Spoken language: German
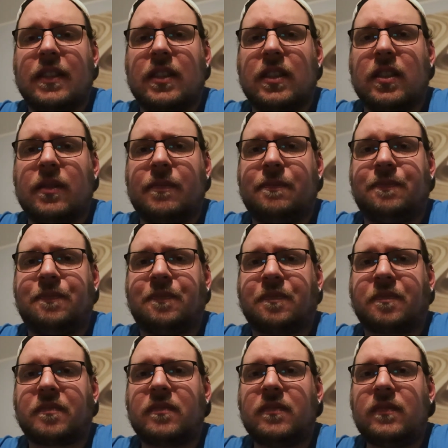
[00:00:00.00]
Ähm,
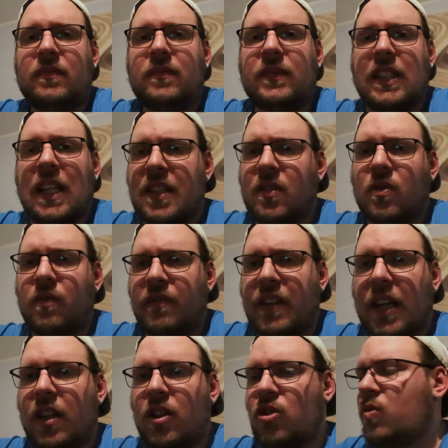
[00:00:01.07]
also
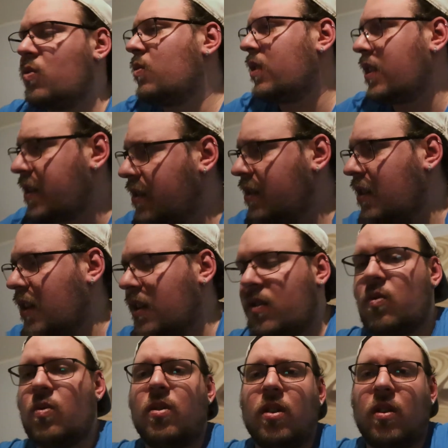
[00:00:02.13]
während der Schulung, dass ich da
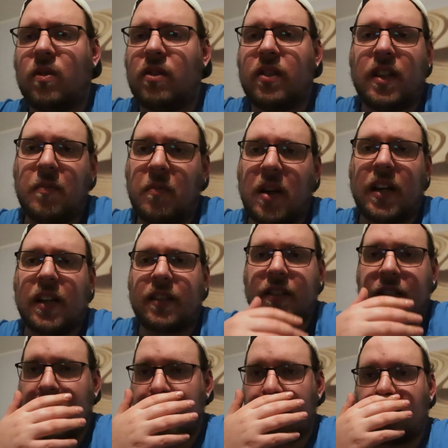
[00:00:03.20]
zuhöre und nebenbei halt
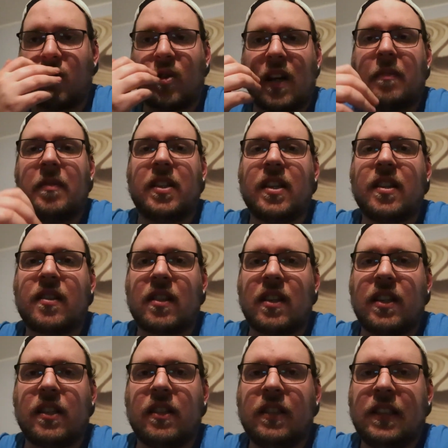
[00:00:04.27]
die ganzen Programme
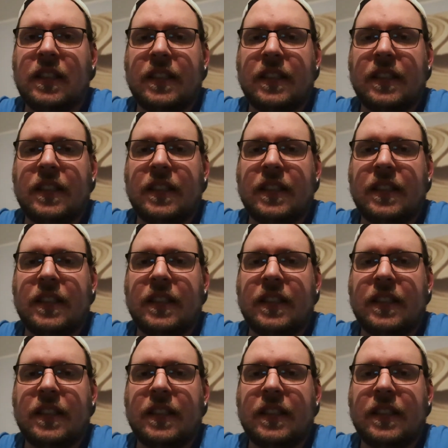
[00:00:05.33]
deinstalliere.